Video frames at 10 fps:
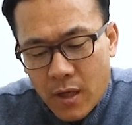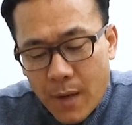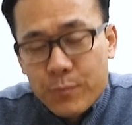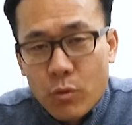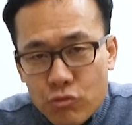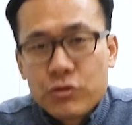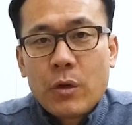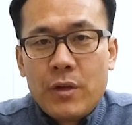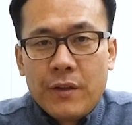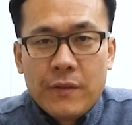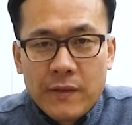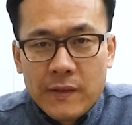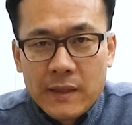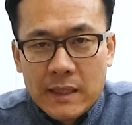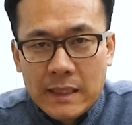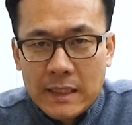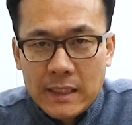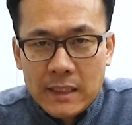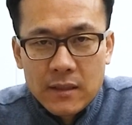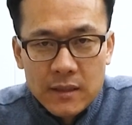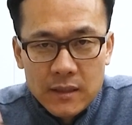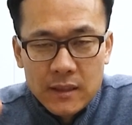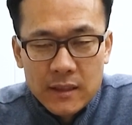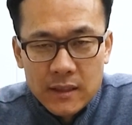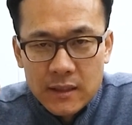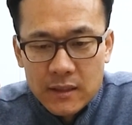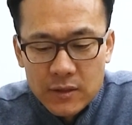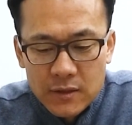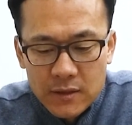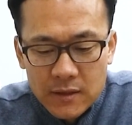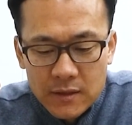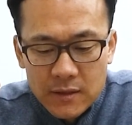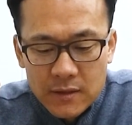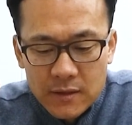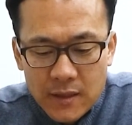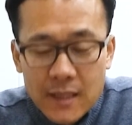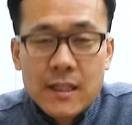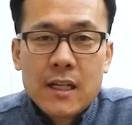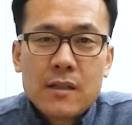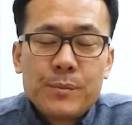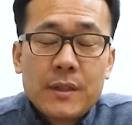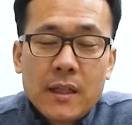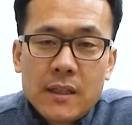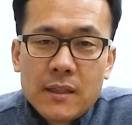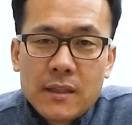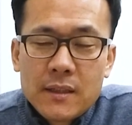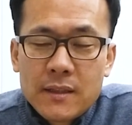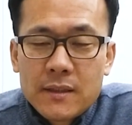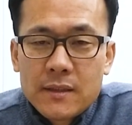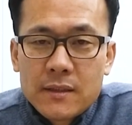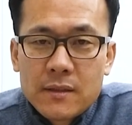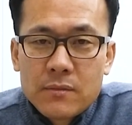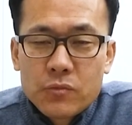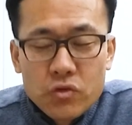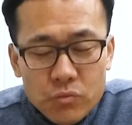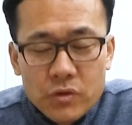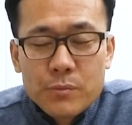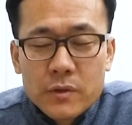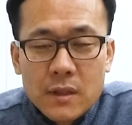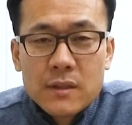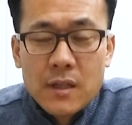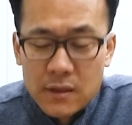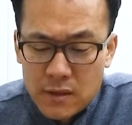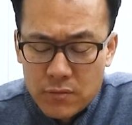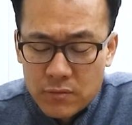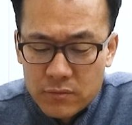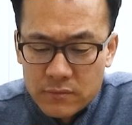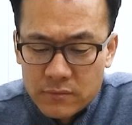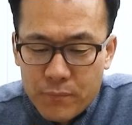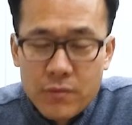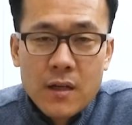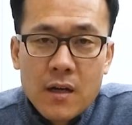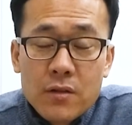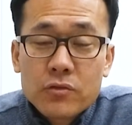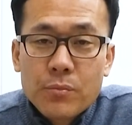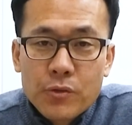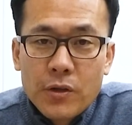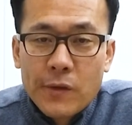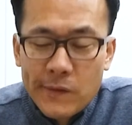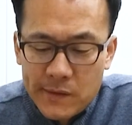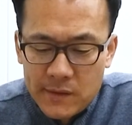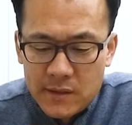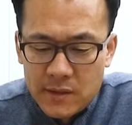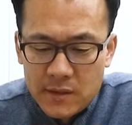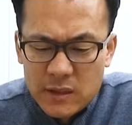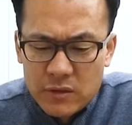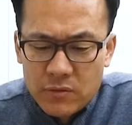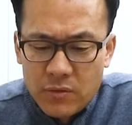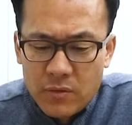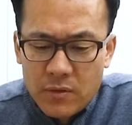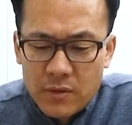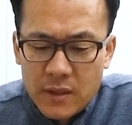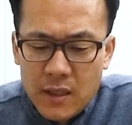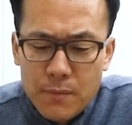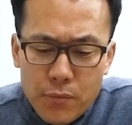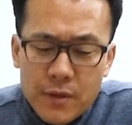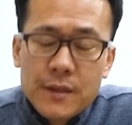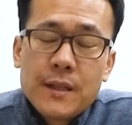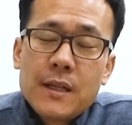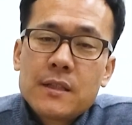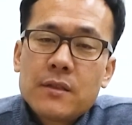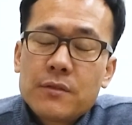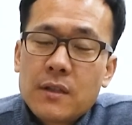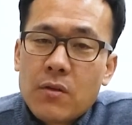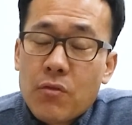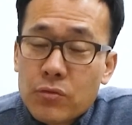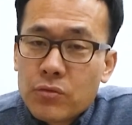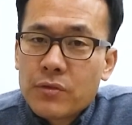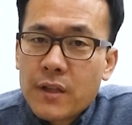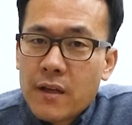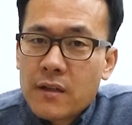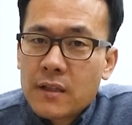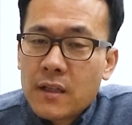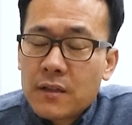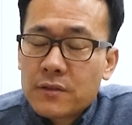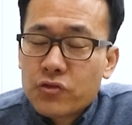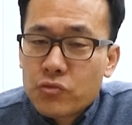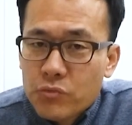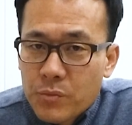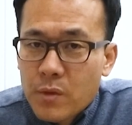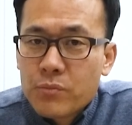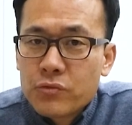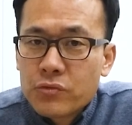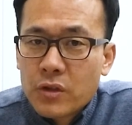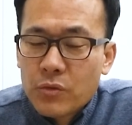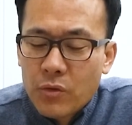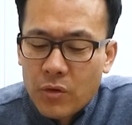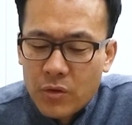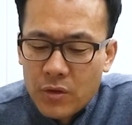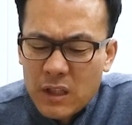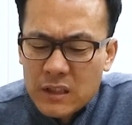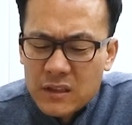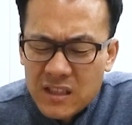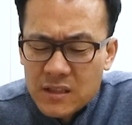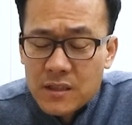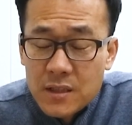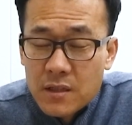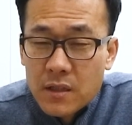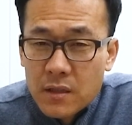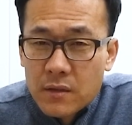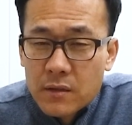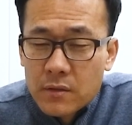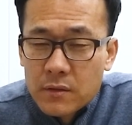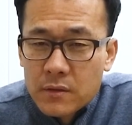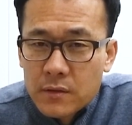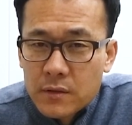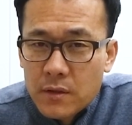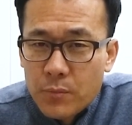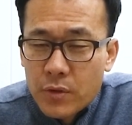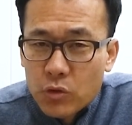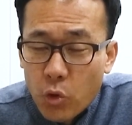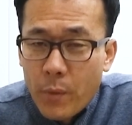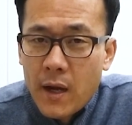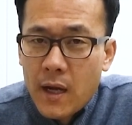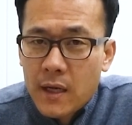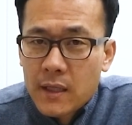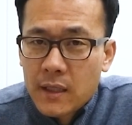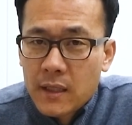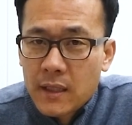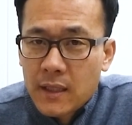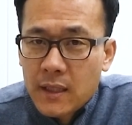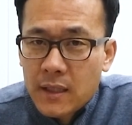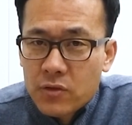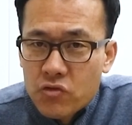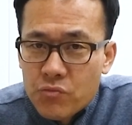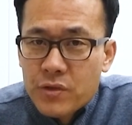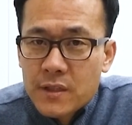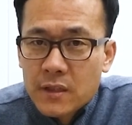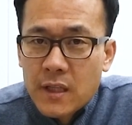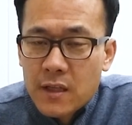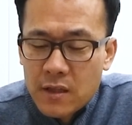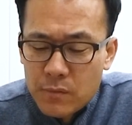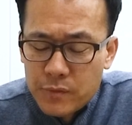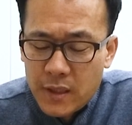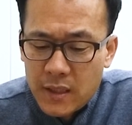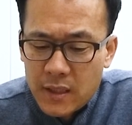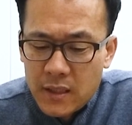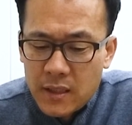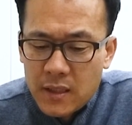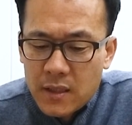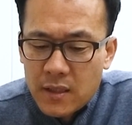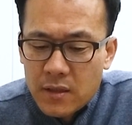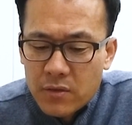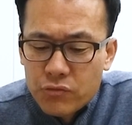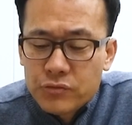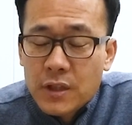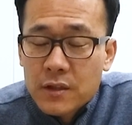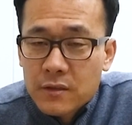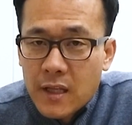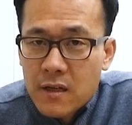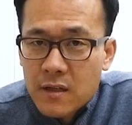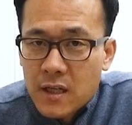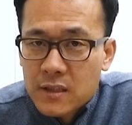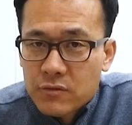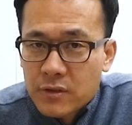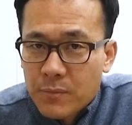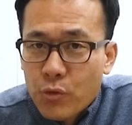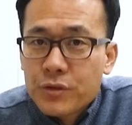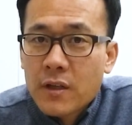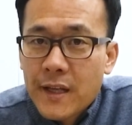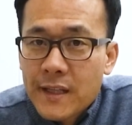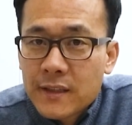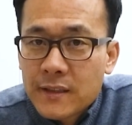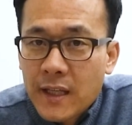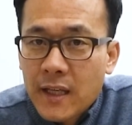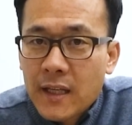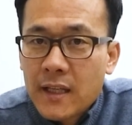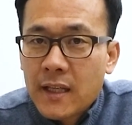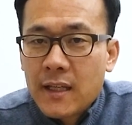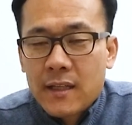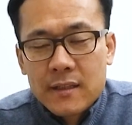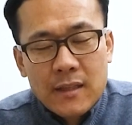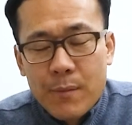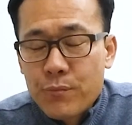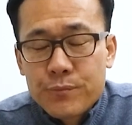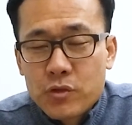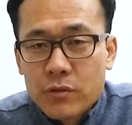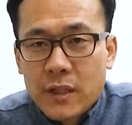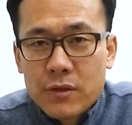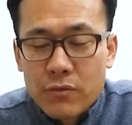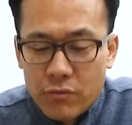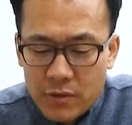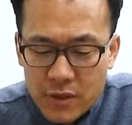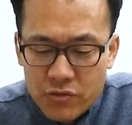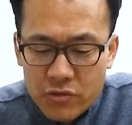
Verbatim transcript: 합동 군사 훈련 이거를 하자 이겁니다. 런 충분히 뭐 상상 가능하고 불가능할 것도 없고요. 그리고 일본에 대해서 우리가 공동 대응한다는 것은 충분히 명분도 있고 실질적인 그 일본의 도발이 충분히 예상되기 때문에 어, 군사적 대응까지 우리가 모색을 해야 되는데 남쪽 단독으로 할